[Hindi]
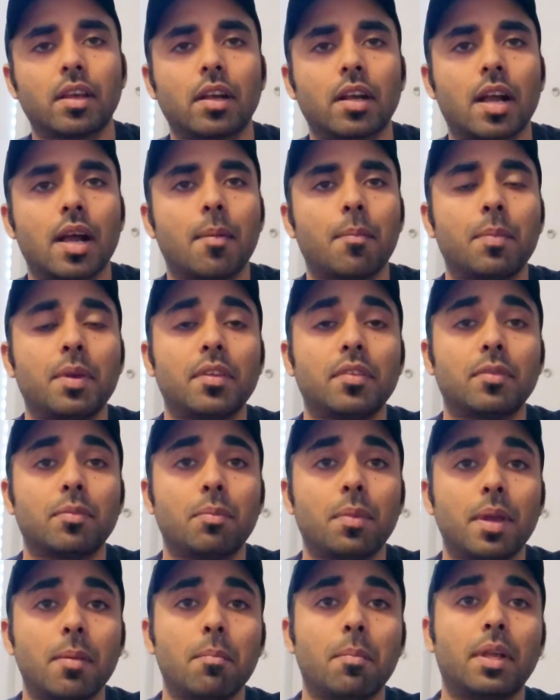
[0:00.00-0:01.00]
तक आप
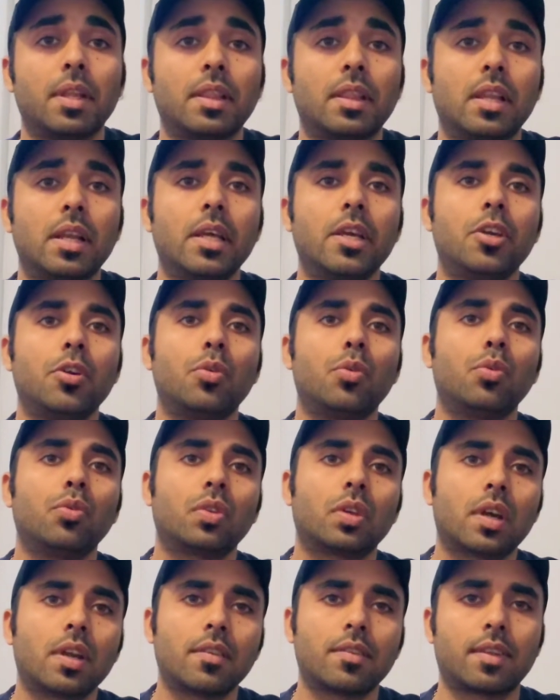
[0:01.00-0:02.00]
इसमें मंथली यूज़
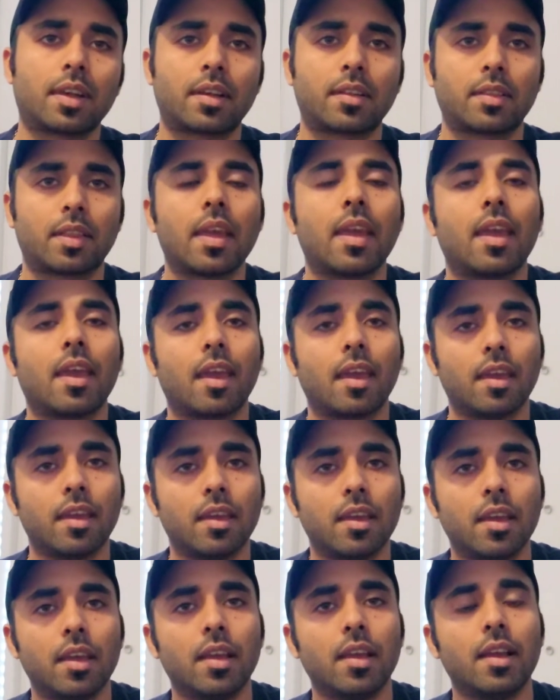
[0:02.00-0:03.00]
कर सकते हैं
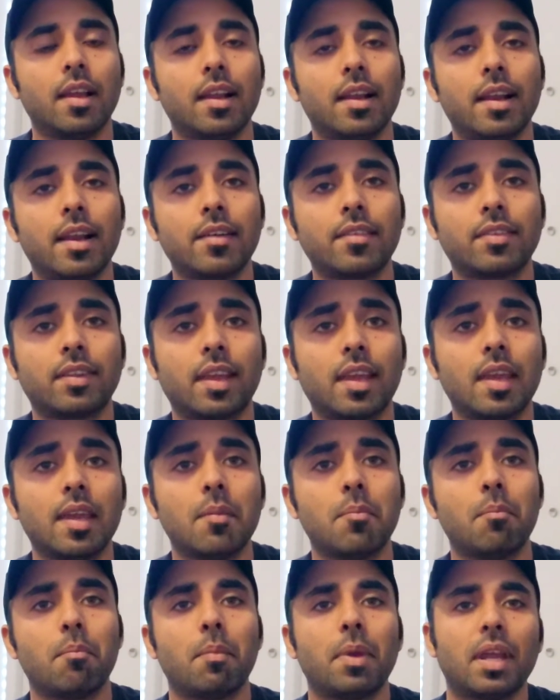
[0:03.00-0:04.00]
लेट से
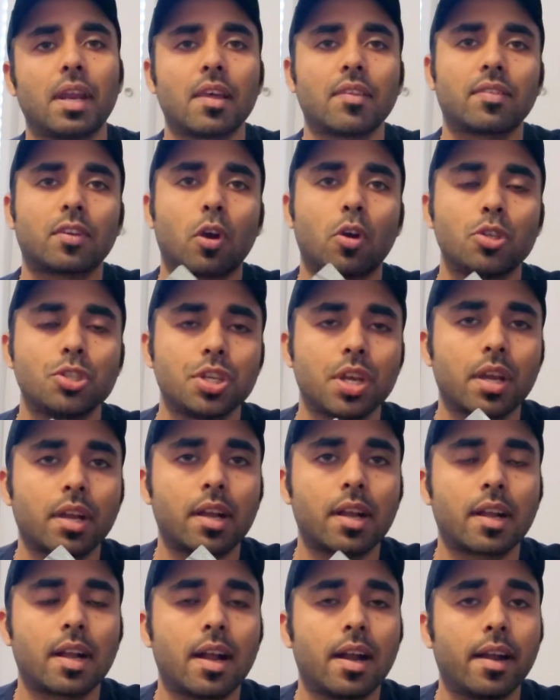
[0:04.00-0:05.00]
मेरा स्कॉशिया
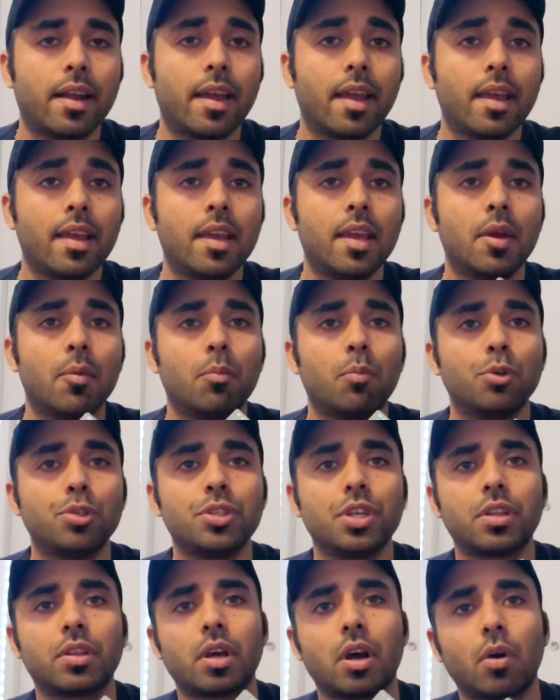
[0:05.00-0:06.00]
का कार्ड है
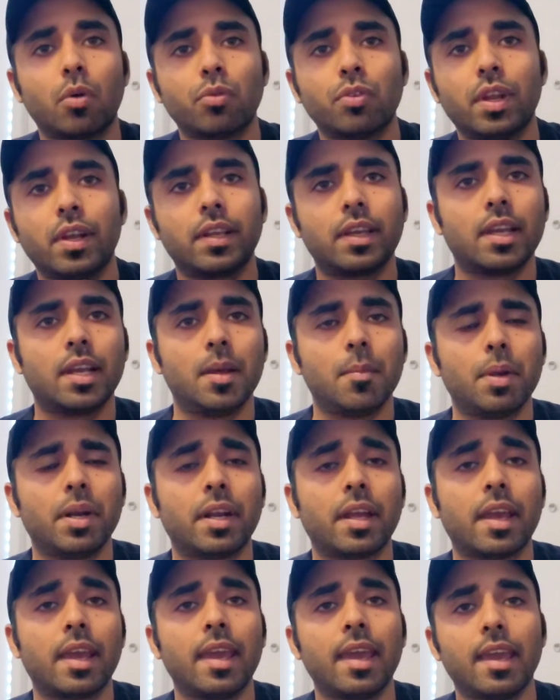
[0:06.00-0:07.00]
मुझे थाउजेंड की लिमिट
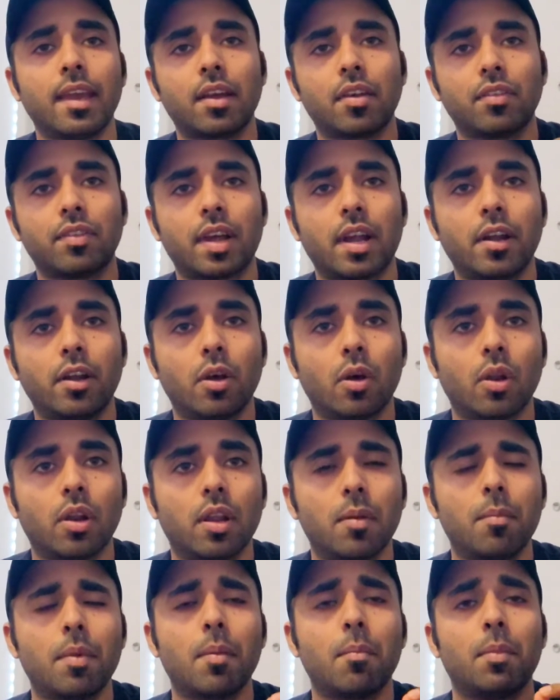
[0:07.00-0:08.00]
है एक हज़ार
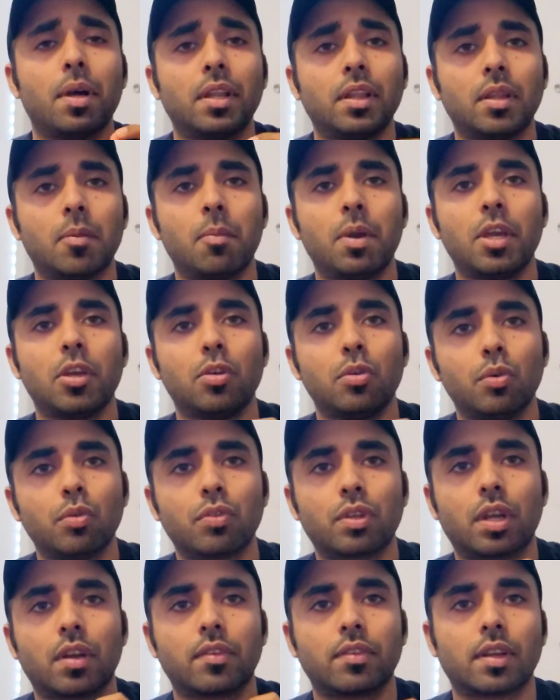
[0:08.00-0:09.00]
डॉलर मैं मंथ में यूज़
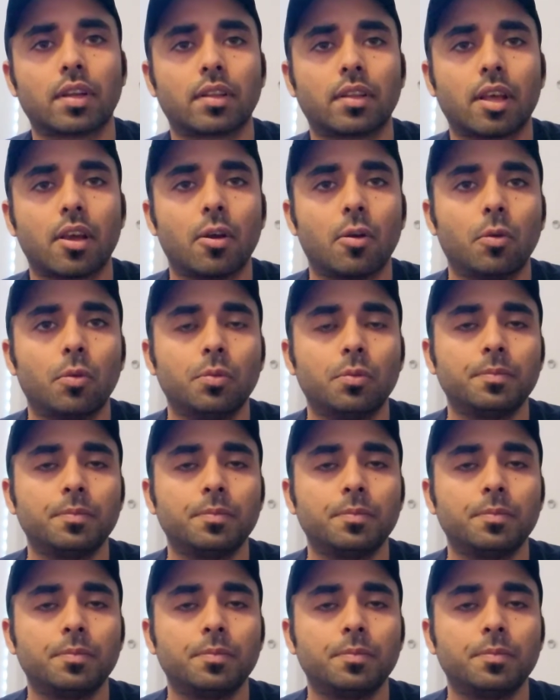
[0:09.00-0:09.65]
कर सकता हूँ